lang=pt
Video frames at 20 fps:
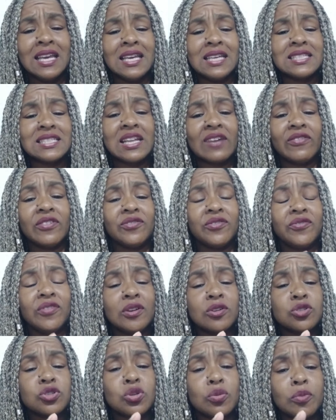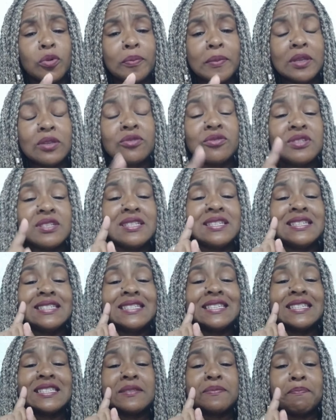estava vivendo o seu momento de
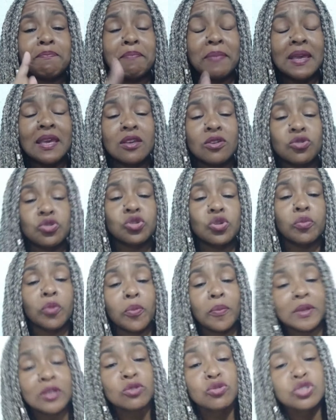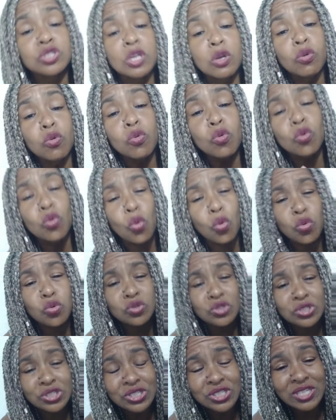desespero, o seu momento de
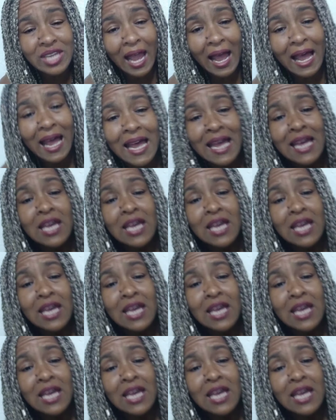angústia,